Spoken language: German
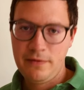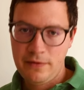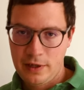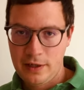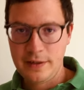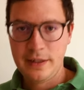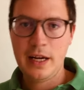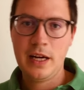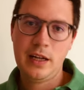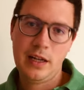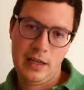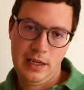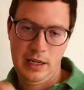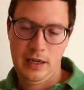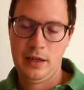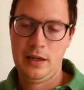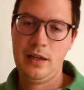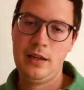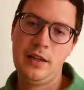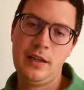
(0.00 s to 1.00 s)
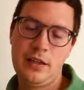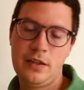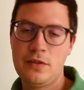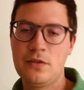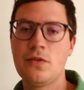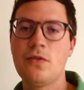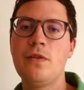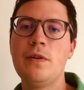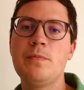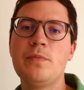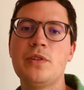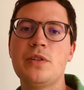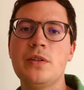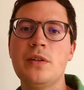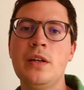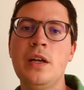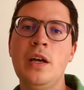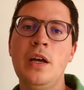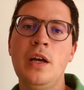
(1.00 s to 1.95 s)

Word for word: wie gesagt, Link in der Description,